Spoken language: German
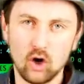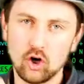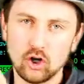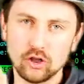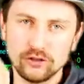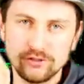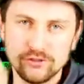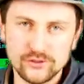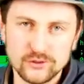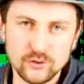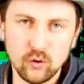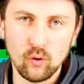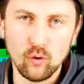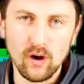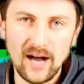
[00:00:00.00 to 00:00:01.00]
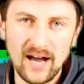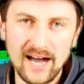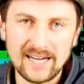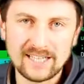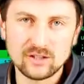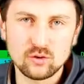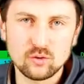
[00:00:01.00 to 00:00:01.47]
und so
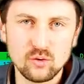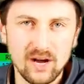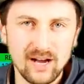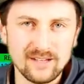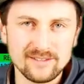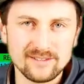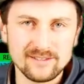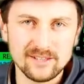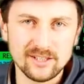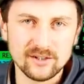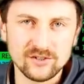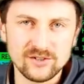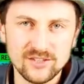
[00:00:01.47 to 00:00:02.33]
aktualisiert